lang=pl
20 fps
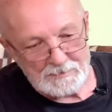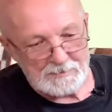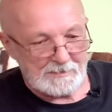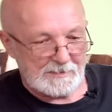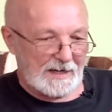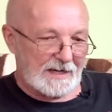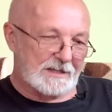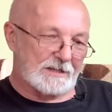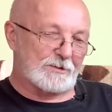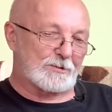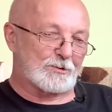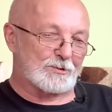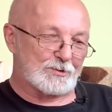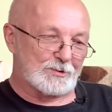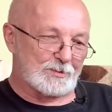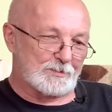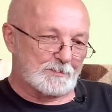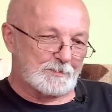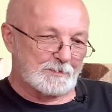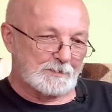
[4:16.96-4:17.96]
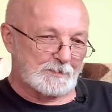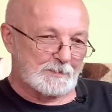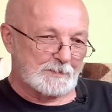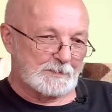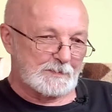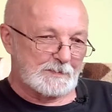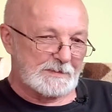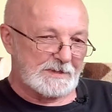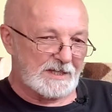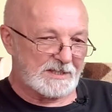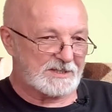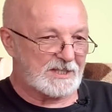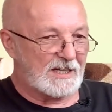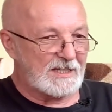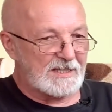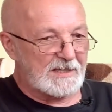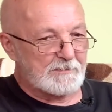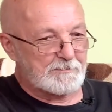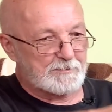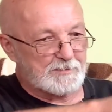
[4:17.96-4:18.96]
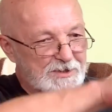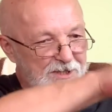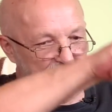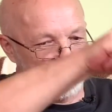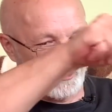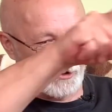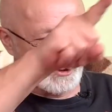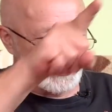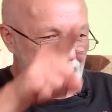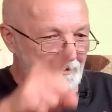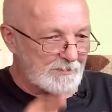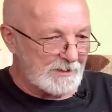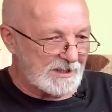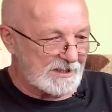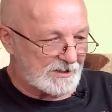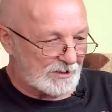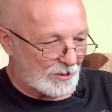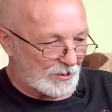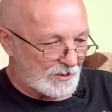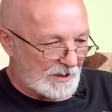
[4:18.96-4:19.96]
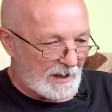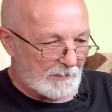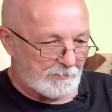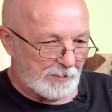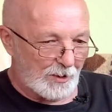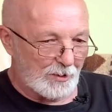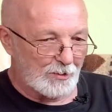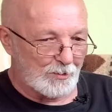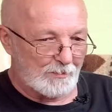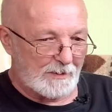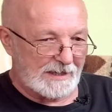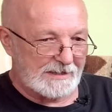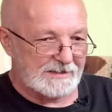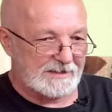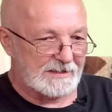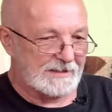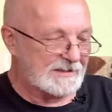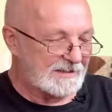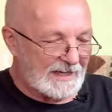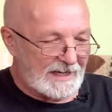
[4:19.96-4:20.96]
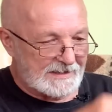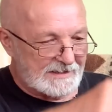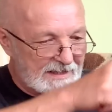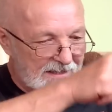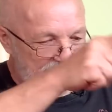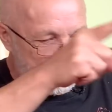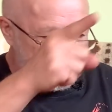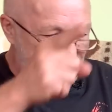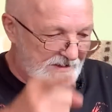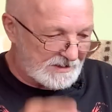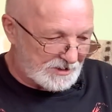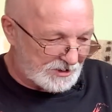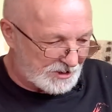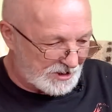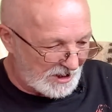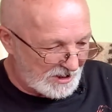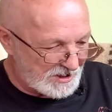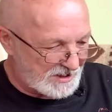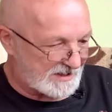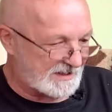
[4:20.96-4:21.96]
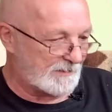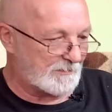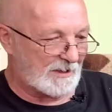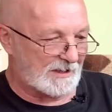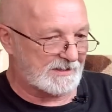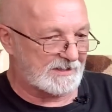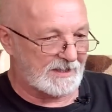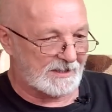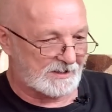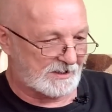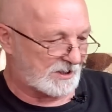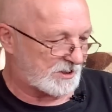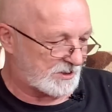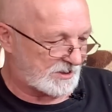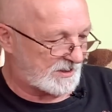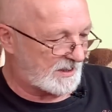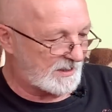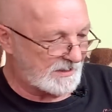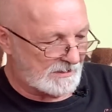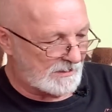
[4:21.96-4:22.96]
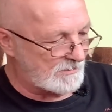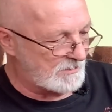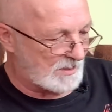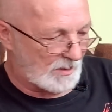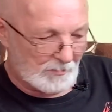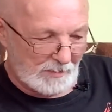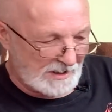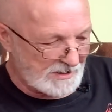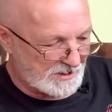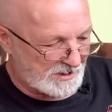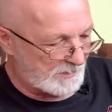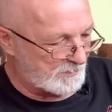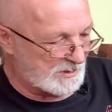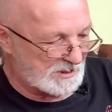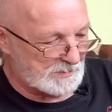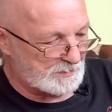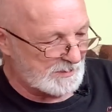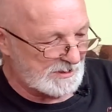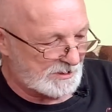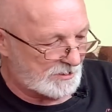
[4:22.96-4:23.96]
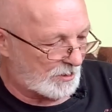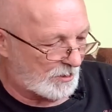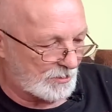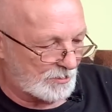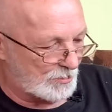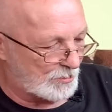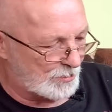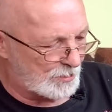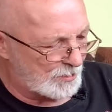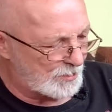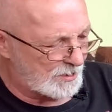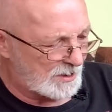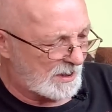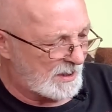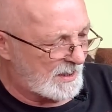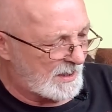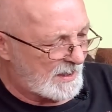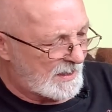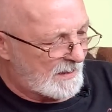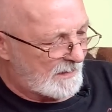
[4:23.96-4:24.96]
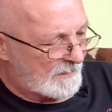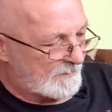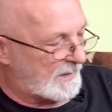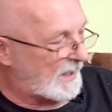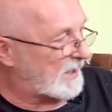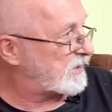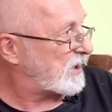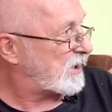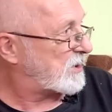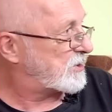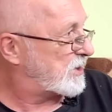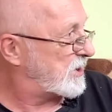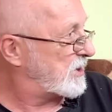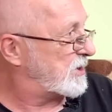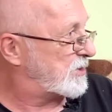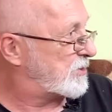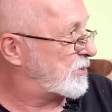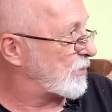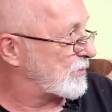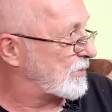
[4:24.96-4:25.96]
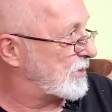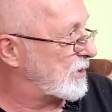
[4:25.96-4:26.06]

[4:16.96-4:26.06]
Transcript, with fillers: Mariusz, jeżeli przenosimy to na polu na tej ścieżce magnetycznej, to zobacz, że myśmy to już w latach 60.